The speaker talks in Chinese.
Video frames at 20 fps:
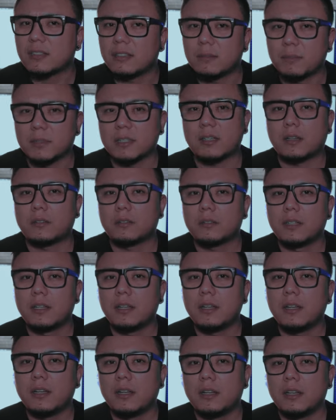的那么糟。
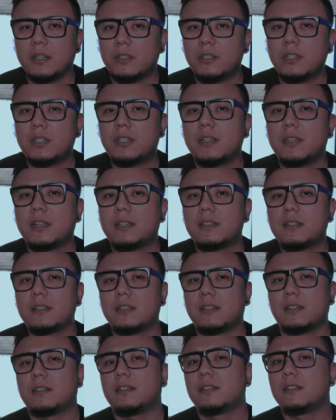这些年自
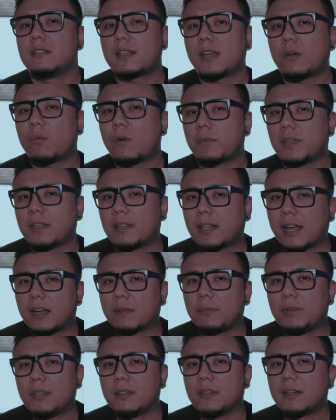己一个人在外面
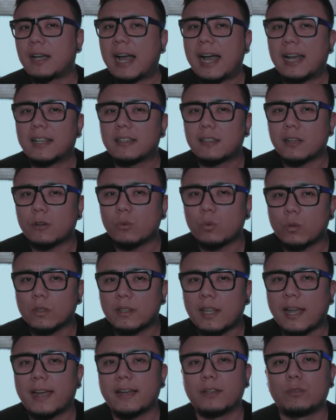打拼，看到过
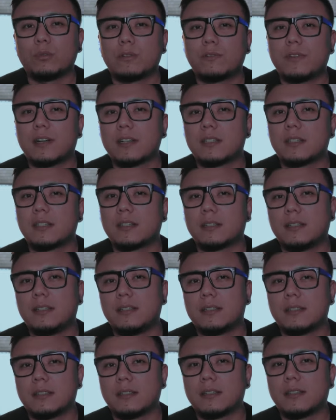太多放弃的
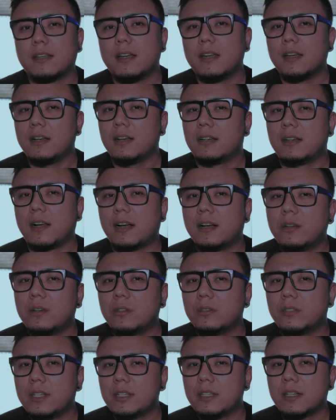例子，然
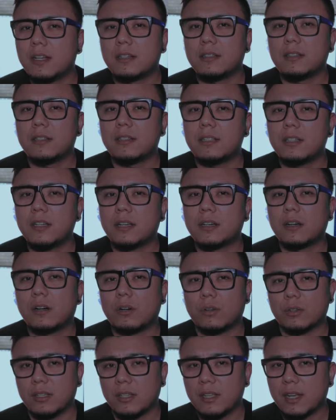后那些人的借
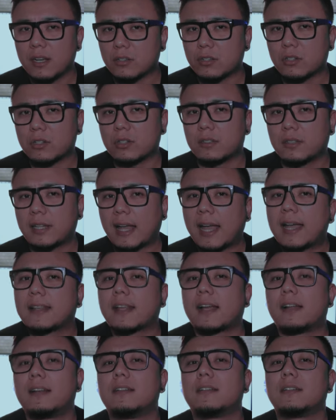口一样是太
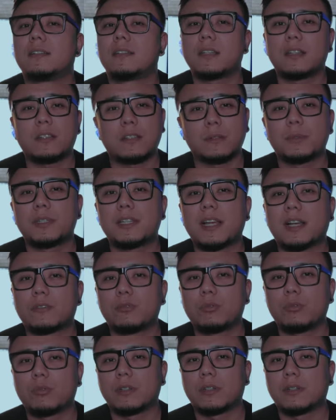难了，坚持不下
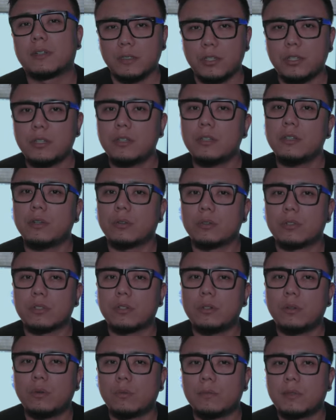去了。其实有时
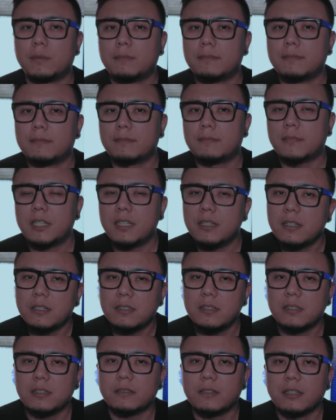候我们扪
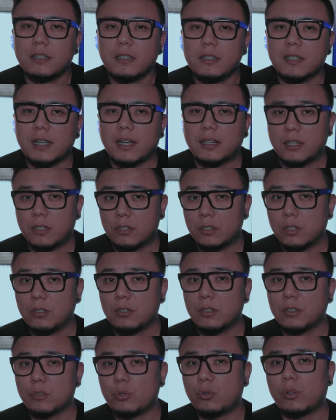心自问一下，你真
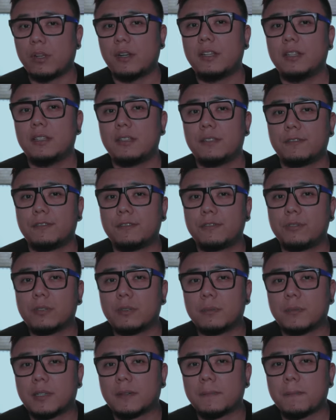的全力以赴
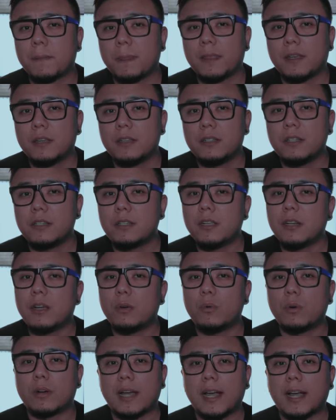了吗？这些
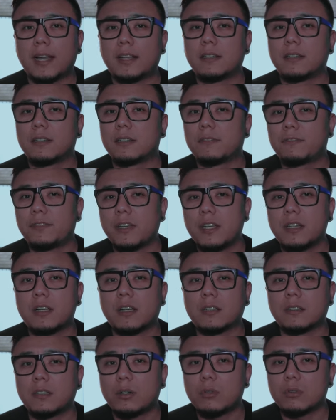年我看的非
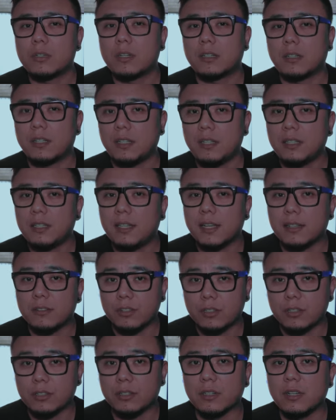常透彻的一点
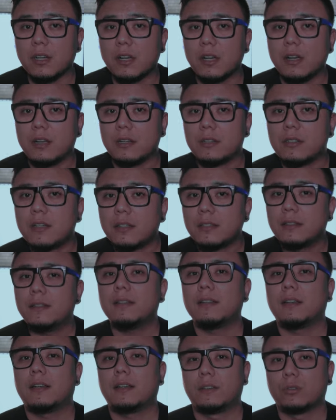是。
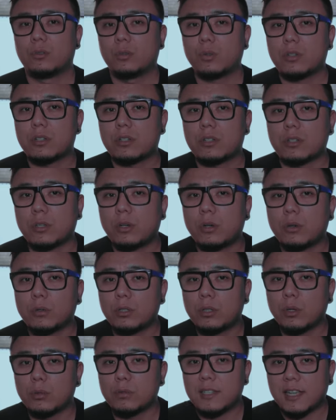人很多时候
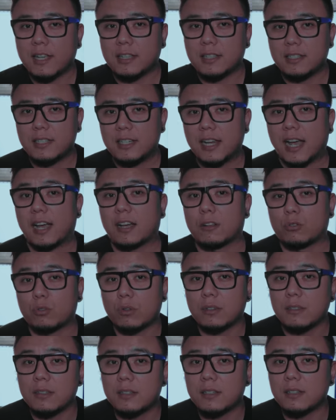都在假
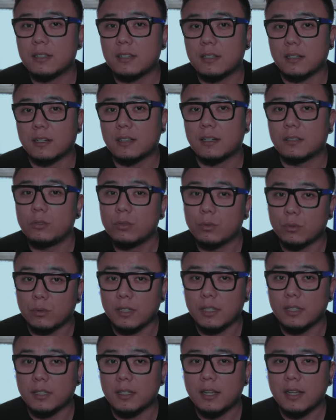装自己很努
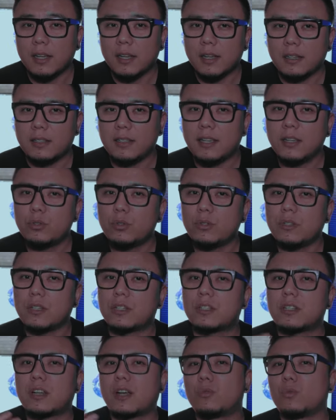力，也许你
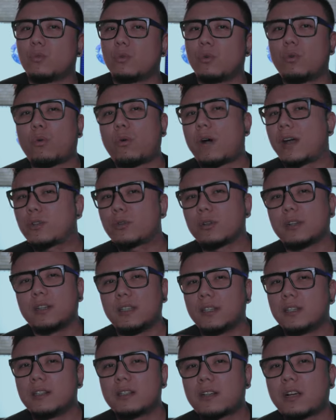上午划水了
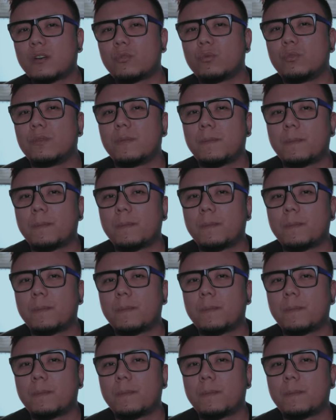一个上午，